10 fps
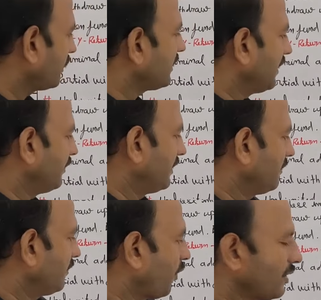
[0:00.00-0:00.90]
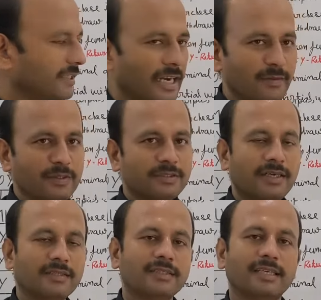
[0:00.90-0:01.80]
पॉलिसी एडमिन पॉलिसी एडमिन
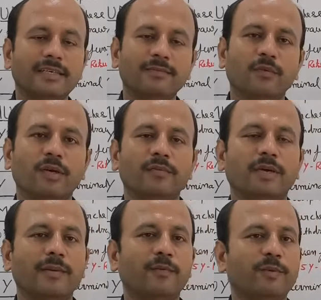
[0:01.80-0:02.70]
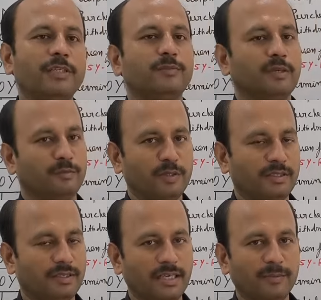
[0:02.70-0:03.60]
चार्ज ये है फोर्टी फाइव रुपीज़ पर
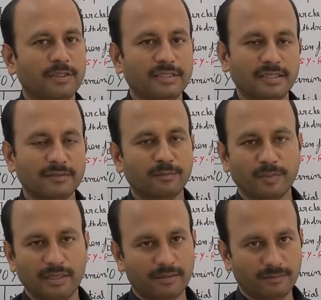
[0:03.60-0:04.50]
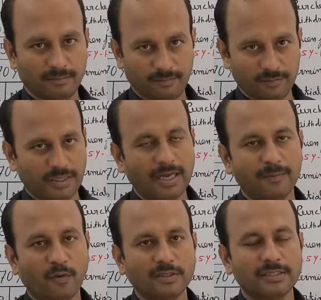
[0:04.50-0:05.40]
मंथ ये आपकी जितने आ, साल
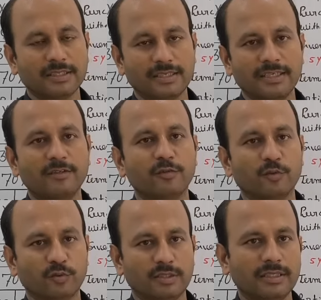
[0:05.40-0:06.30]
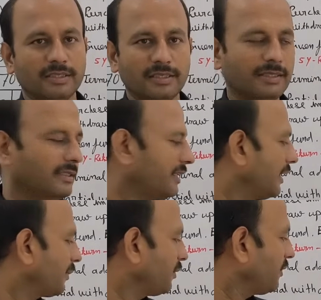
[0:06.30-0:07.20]
पॉलिसी चलेगी उस, उसकी तरीके से
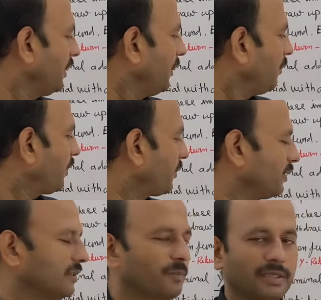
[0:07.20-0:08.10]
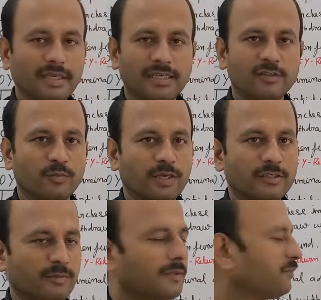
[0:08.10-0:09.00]
ये आपको पर मंथ पैंतालीस रुपये
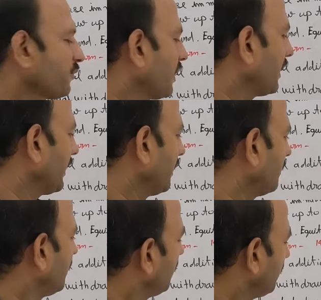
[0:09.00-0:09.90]
इसमें लगेगा